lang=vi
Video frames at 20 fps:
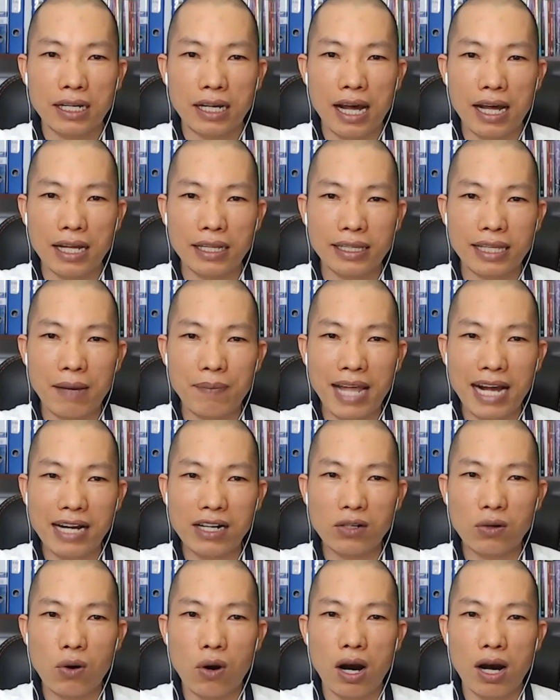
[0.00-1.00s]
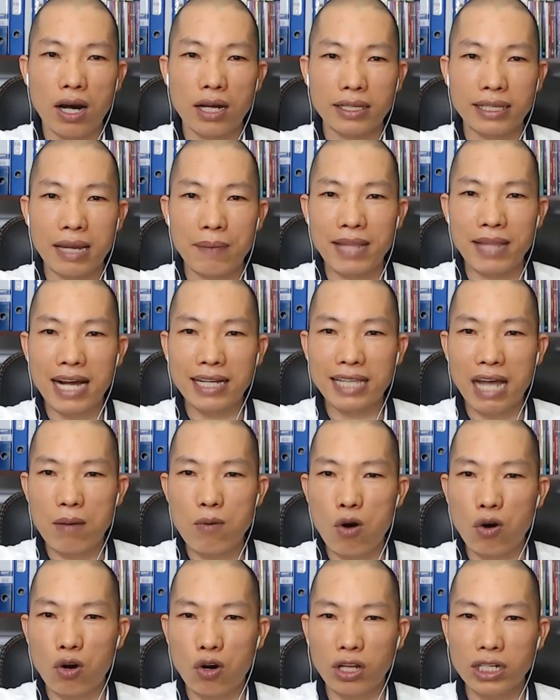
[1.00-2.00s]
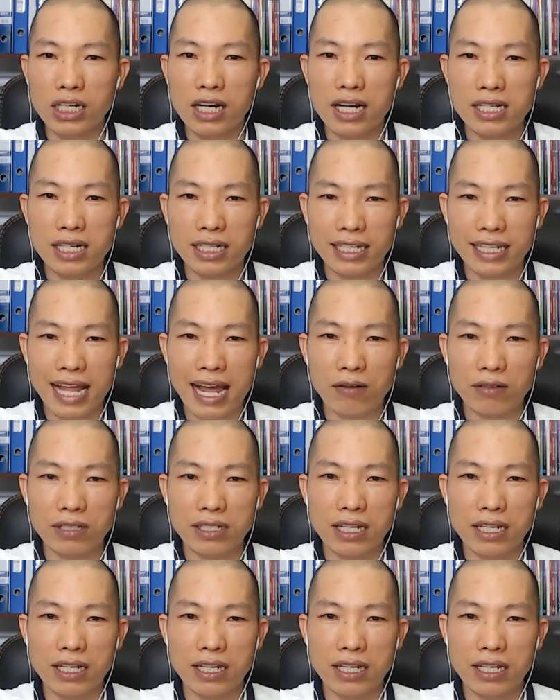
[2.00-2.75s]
uh, tiềm năng của tiềm năng não bộ của con người như thế nào.